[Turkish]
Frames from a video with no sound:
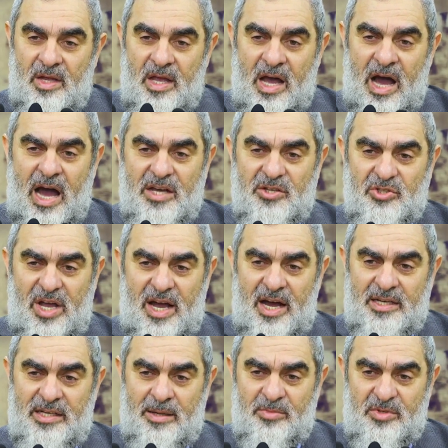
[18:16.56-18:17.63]
Ayşe
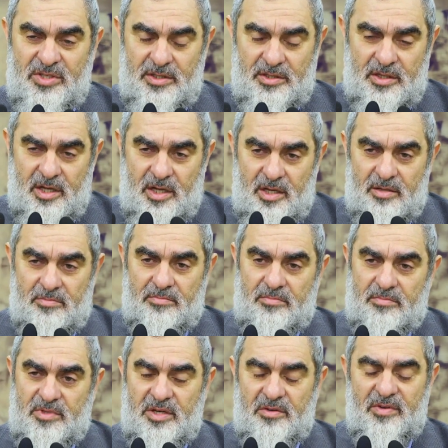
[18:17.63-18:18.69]
anamızın
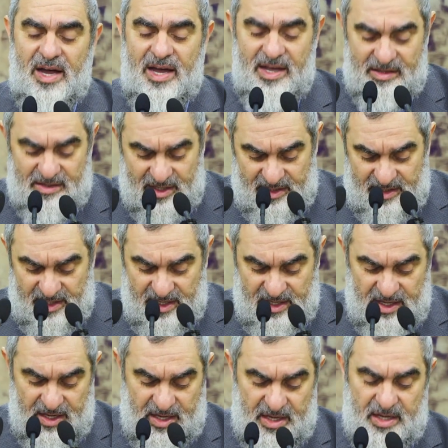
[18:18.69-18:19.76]
rivayet
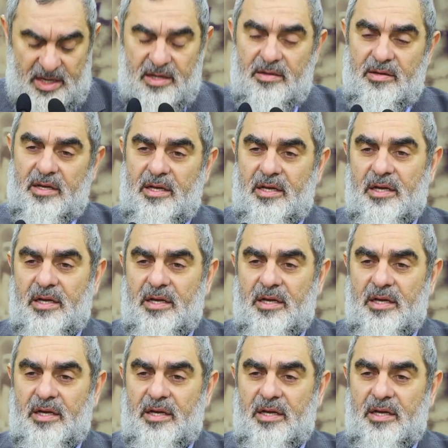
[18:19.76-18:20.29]
ettiği e,